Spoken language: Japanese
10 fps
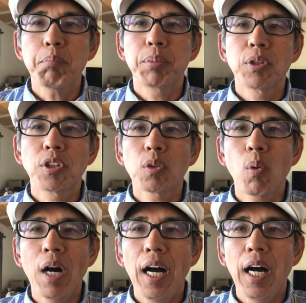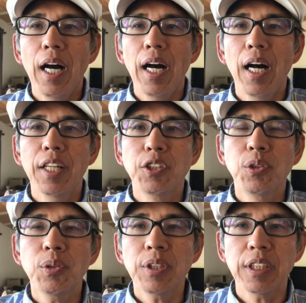Apple Store あ
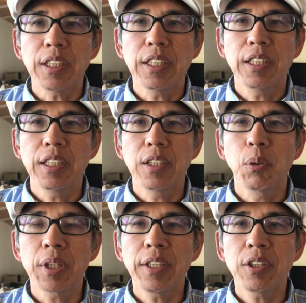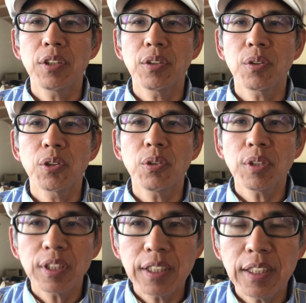10時午前中の
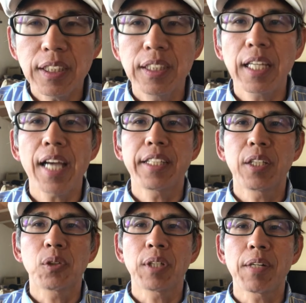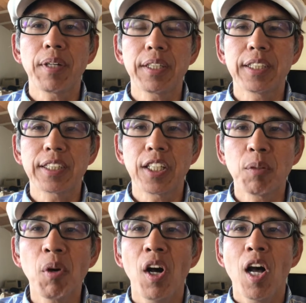10時に開店となるわけですけれ
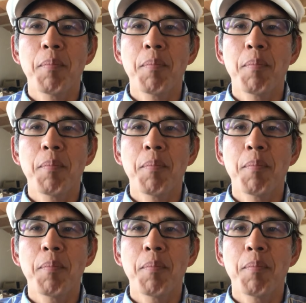ども、